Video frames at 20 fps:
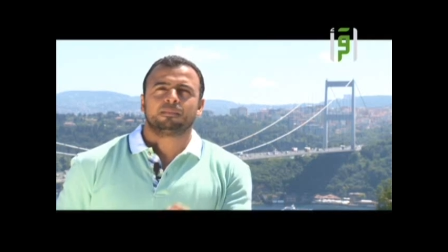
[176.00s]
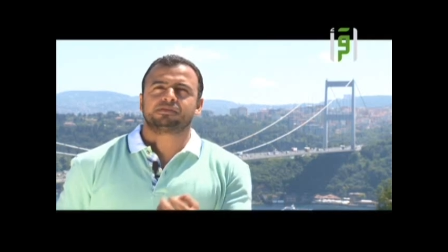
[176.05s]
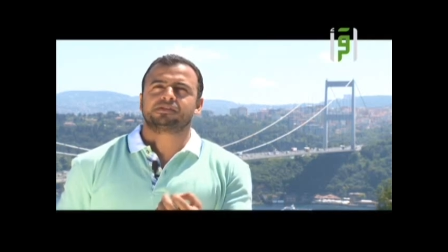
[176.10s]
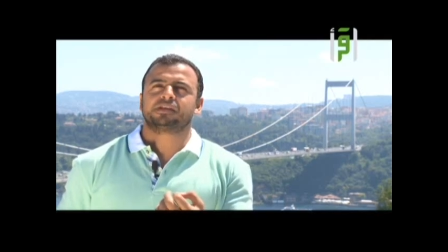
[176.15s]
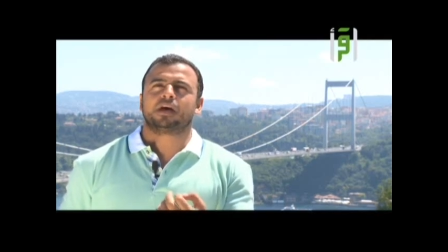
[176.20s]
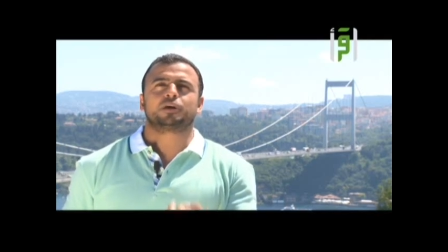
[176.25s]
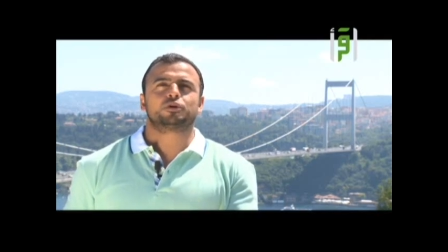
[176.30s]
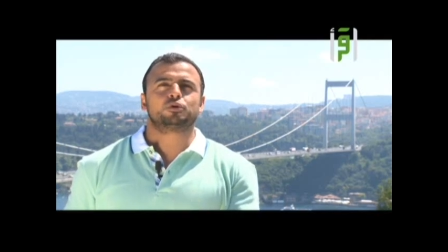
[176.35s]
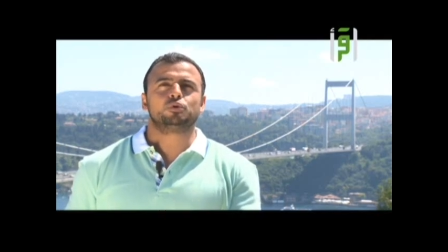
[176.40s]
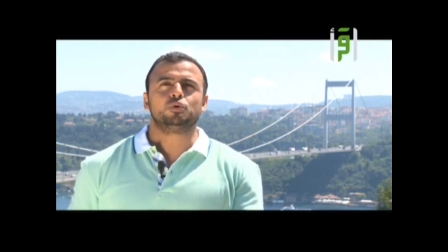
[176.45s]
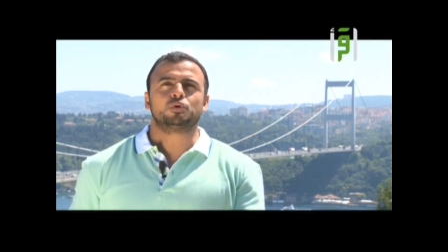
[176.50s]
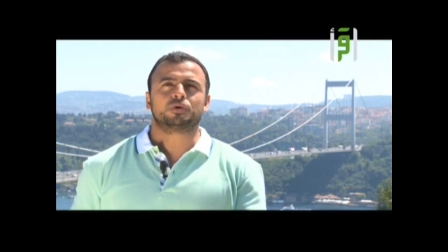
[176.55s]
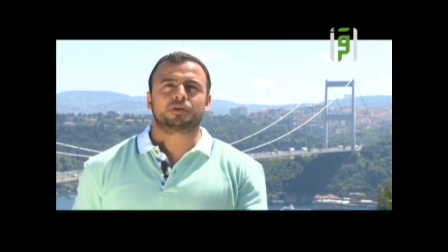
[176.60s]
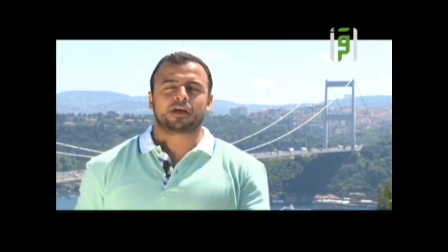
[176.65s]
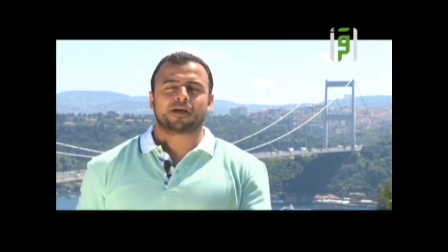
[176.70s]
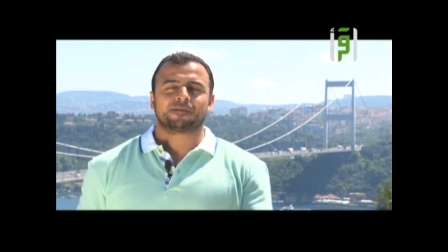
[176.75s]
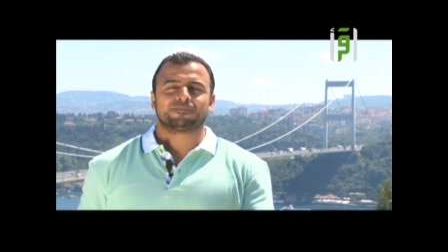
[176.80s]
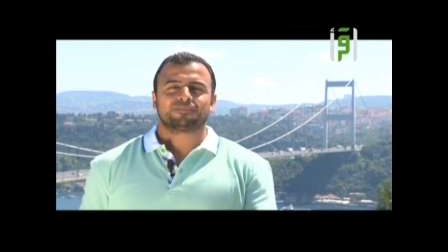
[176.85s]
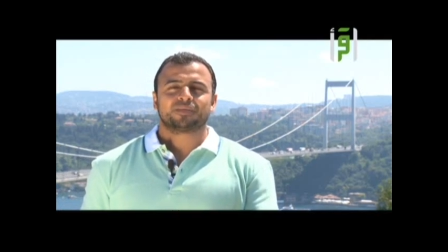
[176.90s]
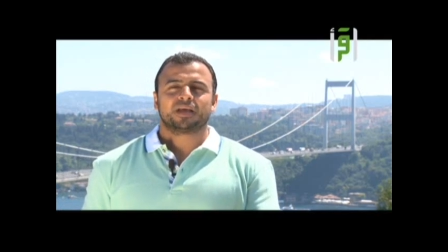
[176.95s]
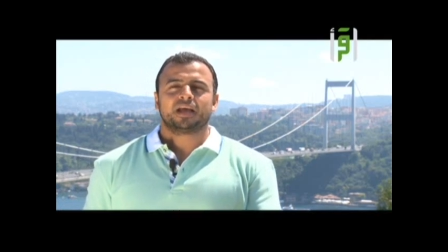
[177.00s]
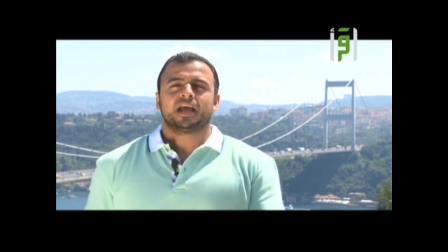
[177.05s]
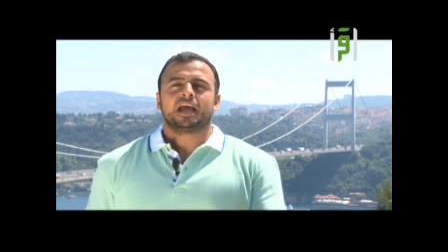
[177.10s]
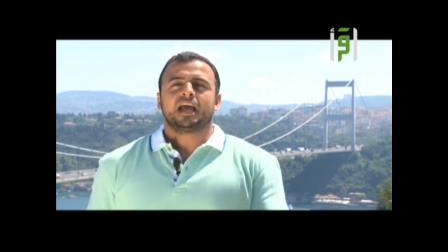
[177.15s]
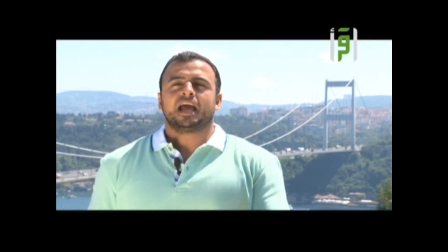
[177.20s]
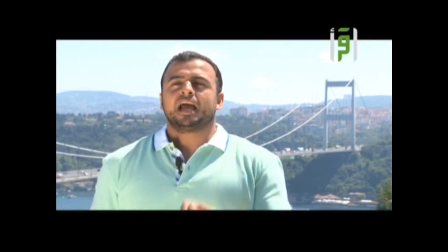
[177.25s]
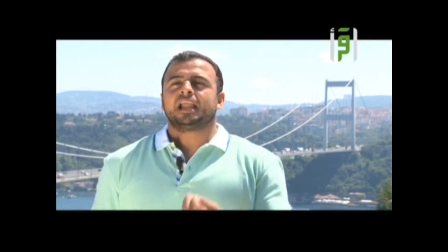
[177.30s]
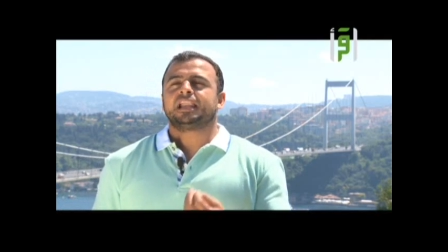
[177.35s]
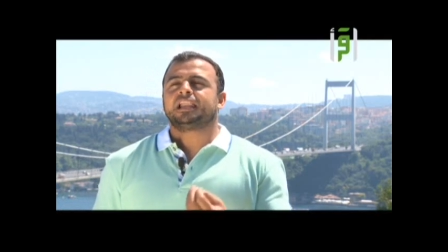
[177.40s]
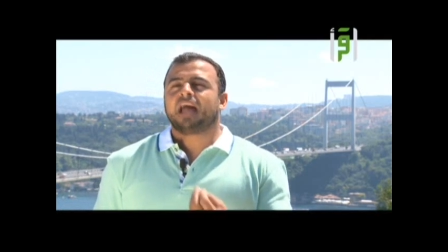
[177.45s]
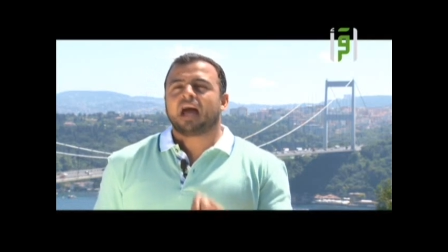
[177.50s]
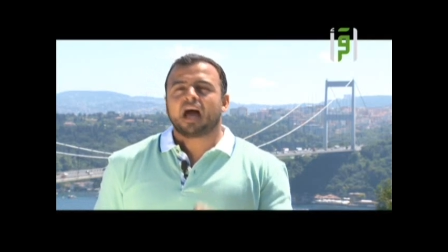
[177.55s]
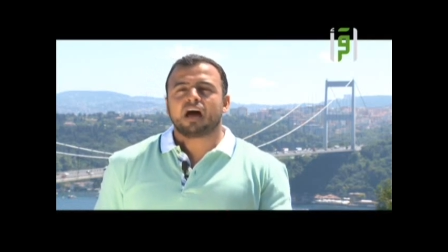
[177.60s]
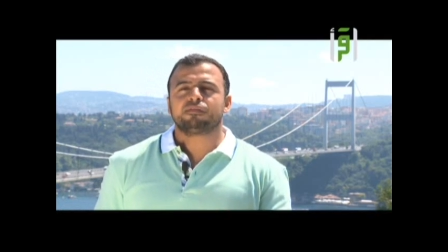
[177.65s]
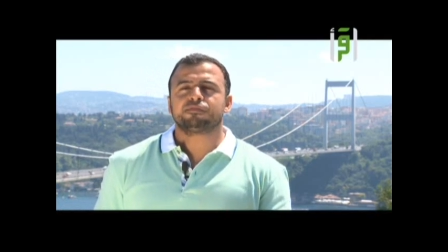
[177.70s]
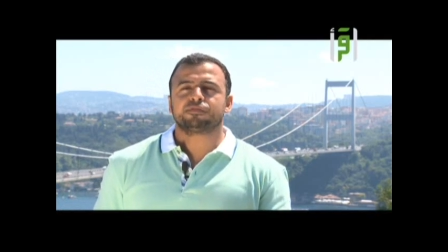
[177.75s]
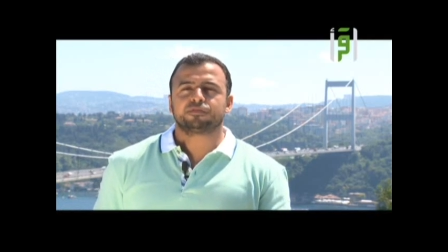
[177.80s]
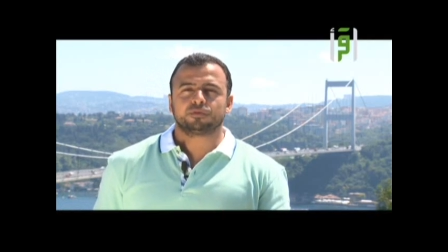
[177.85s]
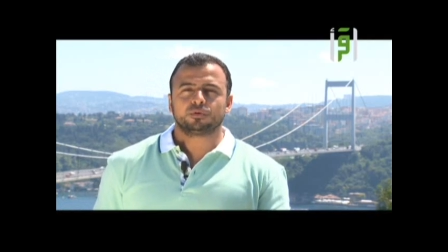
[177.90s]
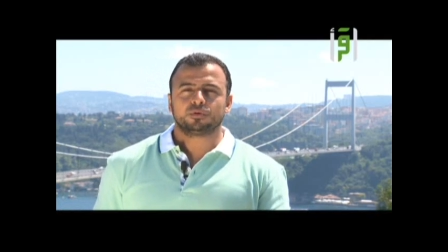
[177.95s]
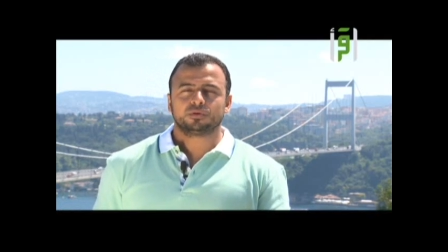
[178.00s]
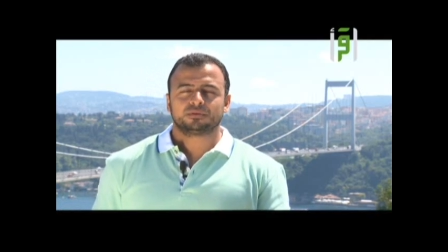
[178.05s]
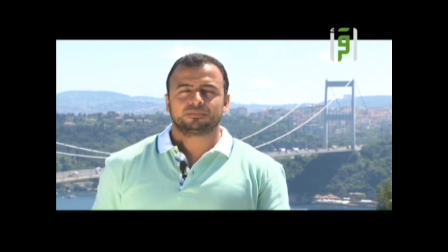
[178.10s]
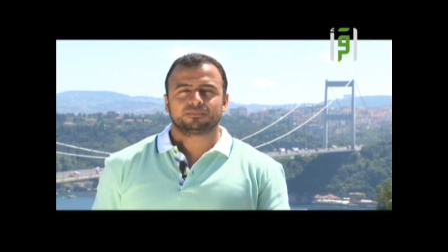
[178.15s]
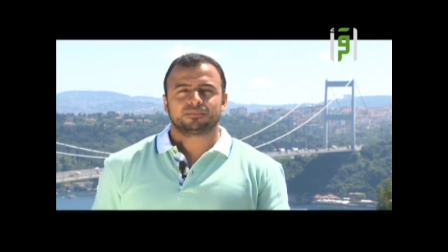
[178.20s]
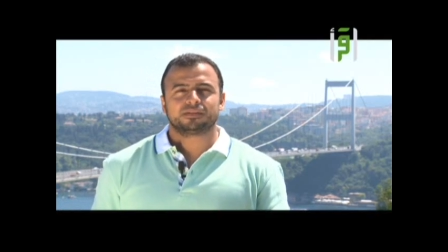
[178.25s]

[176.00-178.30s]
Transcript: بس ارجوك اللي حافظه